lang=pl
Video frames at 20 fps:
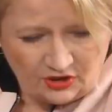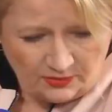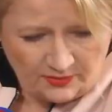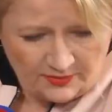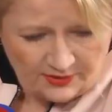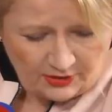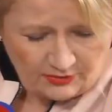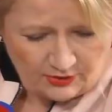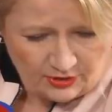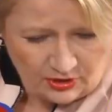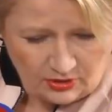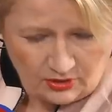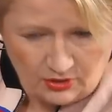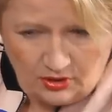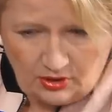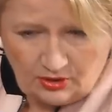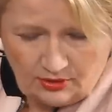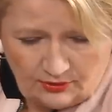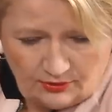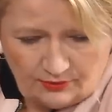napisała, że
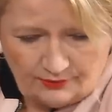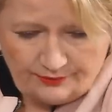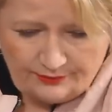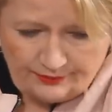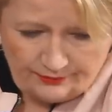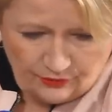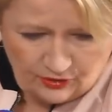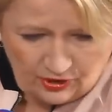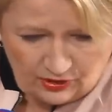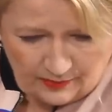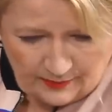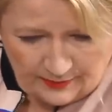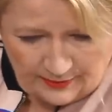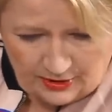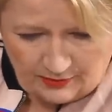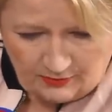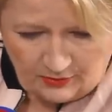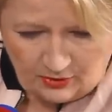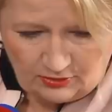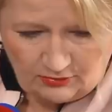musiała pani
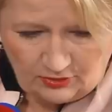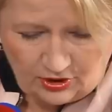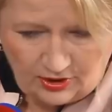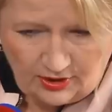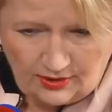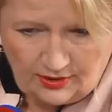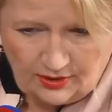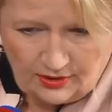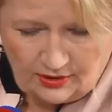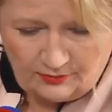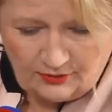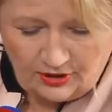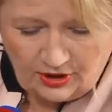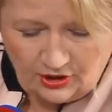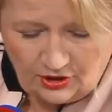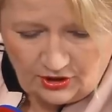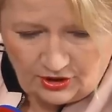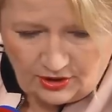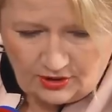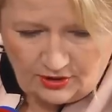zmienić mieszkanie na
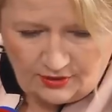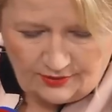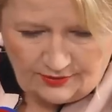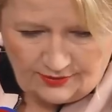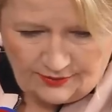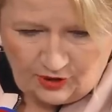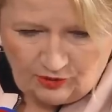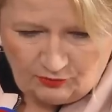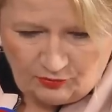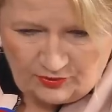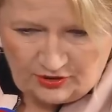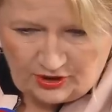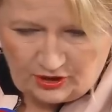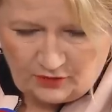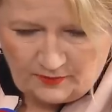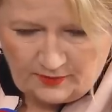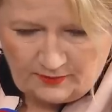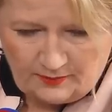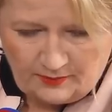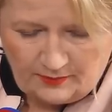mniejsze. Z domu musiała
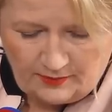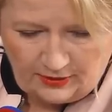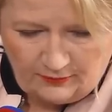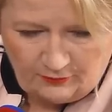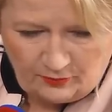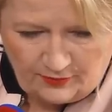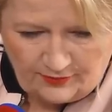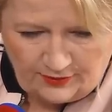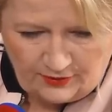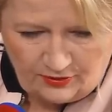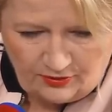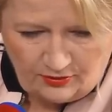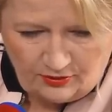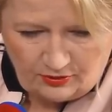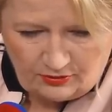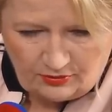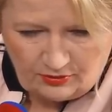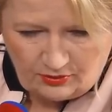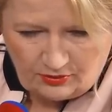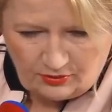się pani wyprowadzić
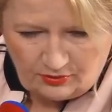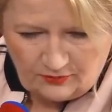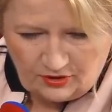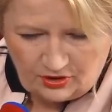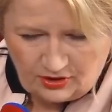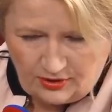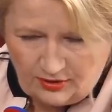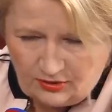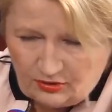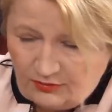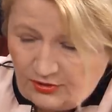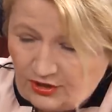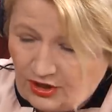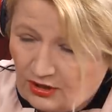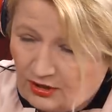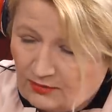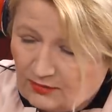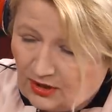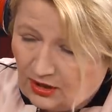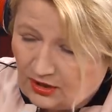do, do mieszkania. To
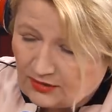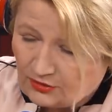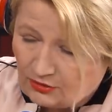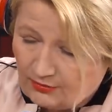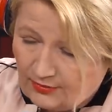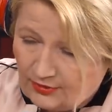mieszkanie ma ile? 100